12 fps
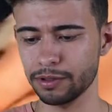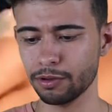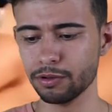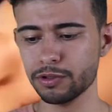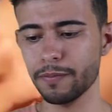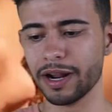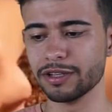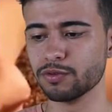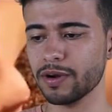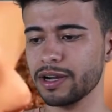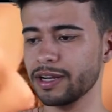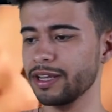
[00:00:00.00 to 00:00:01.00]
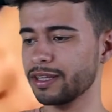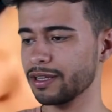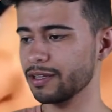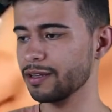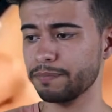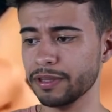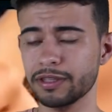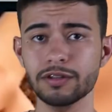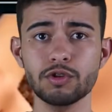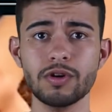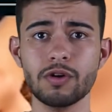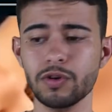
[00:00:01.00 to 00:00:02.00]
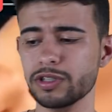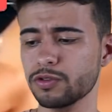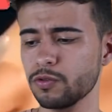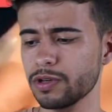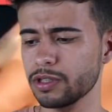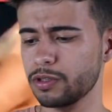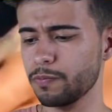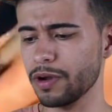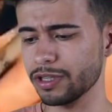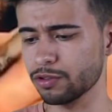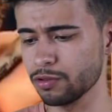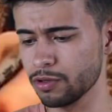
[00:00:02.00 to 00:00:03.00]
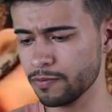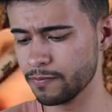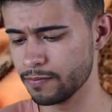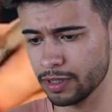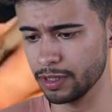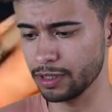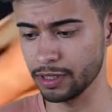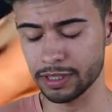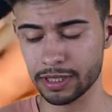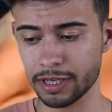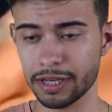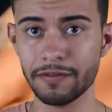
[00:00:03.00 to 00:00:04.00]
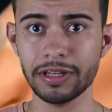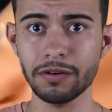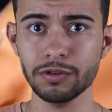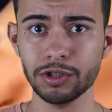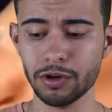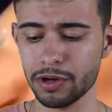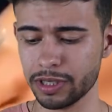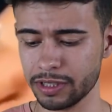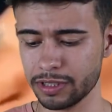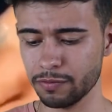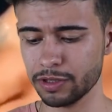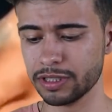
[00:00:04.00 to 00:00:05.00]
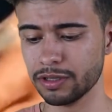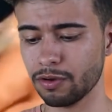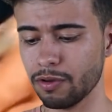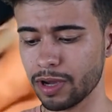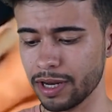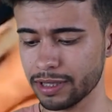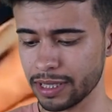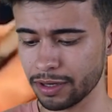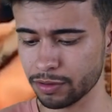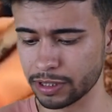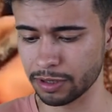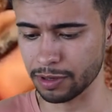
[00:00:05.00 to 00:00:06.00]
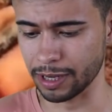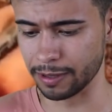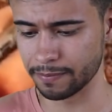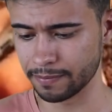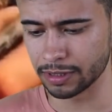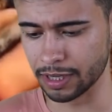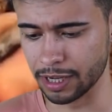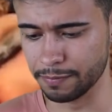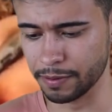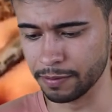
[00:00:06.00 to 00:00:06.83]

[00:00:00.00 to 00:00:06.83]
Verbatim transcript: pintou seu braço com a caneta, pintando de uma cor escura, tipo azul, e diz aqui que vai dar um choque se você colocar a lanterna do celular. Aí,